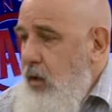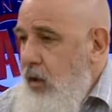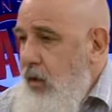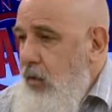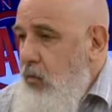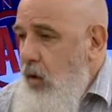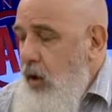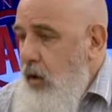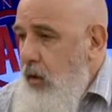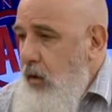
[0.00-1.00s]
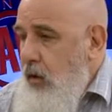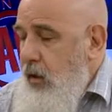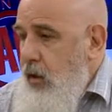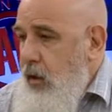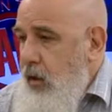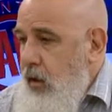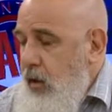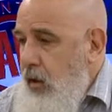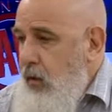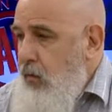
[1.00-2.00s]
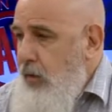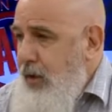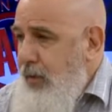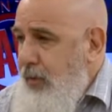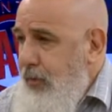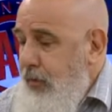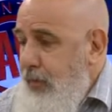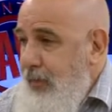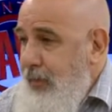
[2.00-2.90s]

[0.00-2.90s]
en el cual el gobierno